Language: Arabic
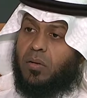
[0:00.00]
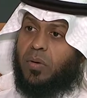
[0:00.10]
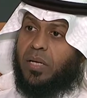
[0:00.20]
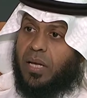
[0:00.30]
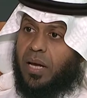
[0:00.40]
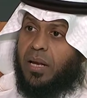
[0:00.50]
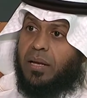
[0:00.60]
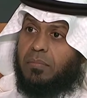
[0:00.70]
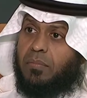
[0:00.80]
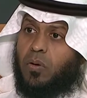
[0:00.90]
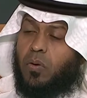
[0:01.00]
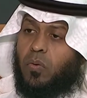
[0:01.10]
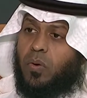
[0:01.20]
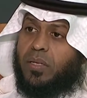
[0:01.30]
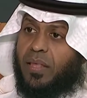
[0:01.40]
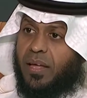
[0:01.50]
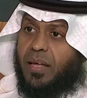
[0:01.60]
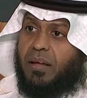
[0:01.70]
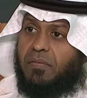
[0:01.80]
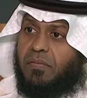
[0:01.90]
ويتعلم
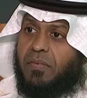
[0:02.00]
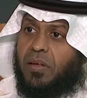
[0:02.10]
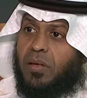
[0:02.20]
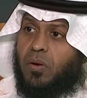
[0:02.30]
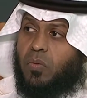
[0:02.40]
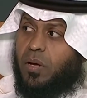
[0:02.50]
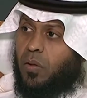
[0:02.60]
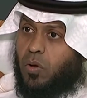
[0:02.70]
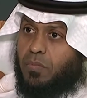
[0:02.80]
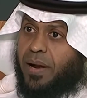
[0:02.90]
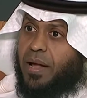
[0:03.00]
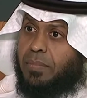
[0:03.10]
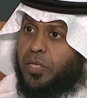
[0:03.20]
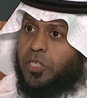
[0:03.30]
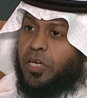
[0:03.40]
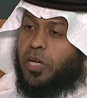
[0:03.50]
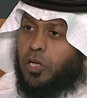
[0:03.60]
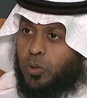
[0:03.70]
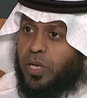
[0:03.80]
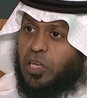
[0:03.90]
ويتثقف ويحضر برامج
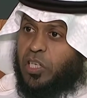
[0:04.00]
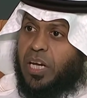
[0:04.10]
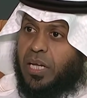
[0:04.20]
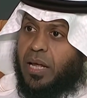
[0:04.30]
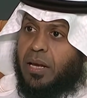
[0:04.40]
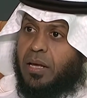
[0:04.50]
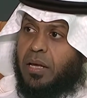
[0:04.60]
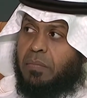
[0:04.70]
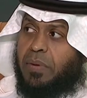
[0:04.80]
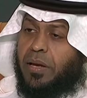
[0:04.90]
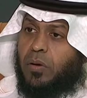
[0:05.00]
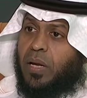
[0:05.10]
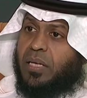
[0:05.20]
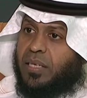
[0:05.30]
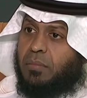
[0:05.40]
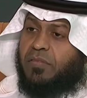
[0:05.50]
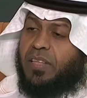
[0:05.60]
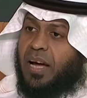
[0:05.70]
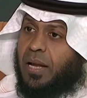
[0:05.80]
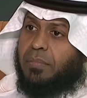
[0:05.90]
يدرك جيدا بأنه ليس
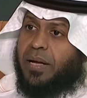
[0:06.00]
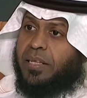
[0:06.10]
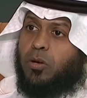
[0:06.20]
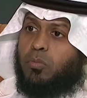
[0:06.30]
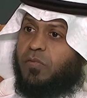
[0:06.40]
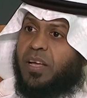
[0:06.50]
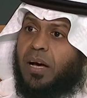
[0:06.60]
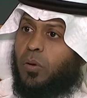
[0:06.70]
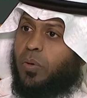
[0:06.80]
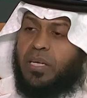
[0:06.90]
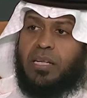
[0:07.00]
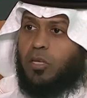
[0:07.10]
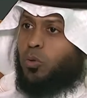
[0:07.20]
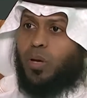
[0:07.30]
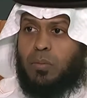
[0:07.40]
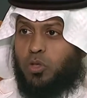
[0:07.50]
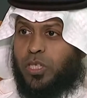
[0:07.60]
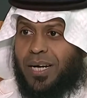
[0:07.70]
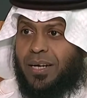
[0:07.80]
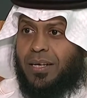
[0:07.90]
المفتاح المادي هو المفتاح الوحيد لتطوير
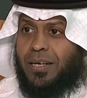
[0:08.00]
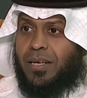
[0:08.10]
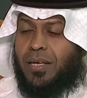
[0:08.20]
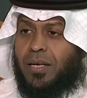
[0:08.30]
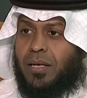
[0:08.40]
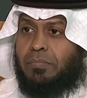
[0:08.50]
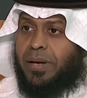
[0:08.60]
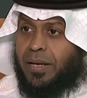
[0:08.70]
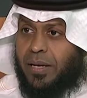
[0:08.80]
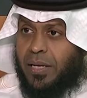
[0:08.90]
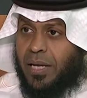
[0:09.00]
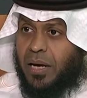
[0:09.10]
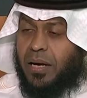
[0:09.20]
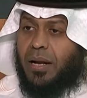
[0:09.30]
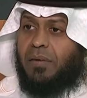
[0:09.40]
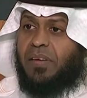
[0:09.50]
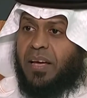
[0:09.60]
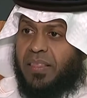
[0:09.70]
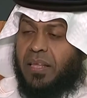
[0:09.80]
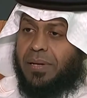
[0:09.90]
المنشأة بل يقرأ في
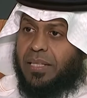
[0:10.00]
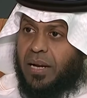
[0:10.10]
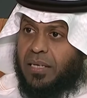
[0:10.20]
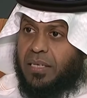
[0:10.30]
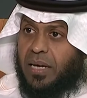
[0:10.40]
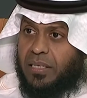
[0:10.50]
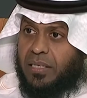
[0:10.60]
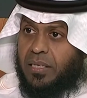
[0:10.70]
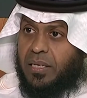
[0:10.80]
كثير من الدراسات